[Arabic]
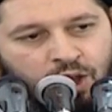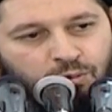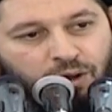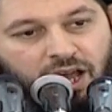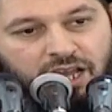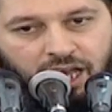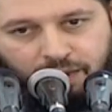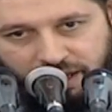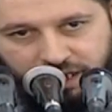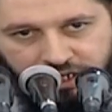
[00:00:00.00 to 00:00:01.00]
ولا
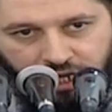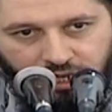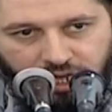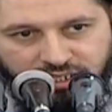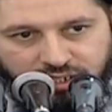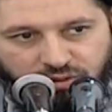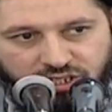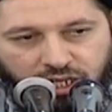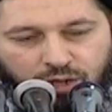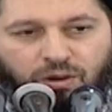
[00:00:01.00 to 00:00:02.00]
يقبل يعني الله عز
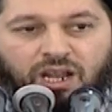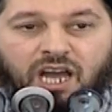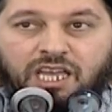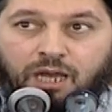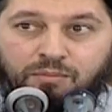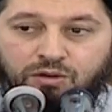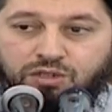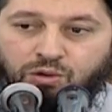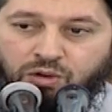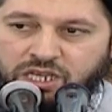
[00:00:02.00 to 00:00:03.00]
وجل ولا يقبل
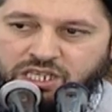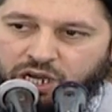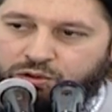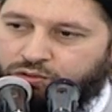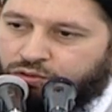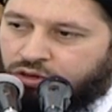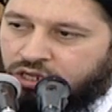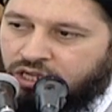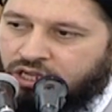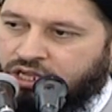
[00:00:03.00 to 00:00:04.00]
توحيده
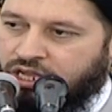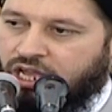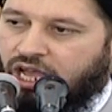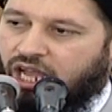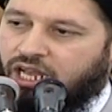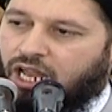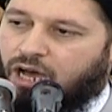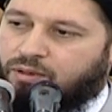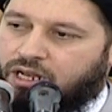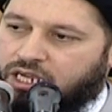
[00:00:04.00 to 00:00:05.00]

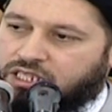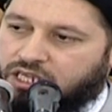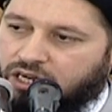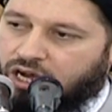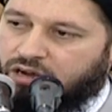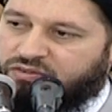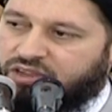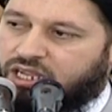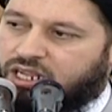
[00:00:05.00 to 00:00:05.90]
إلا بالاعتراف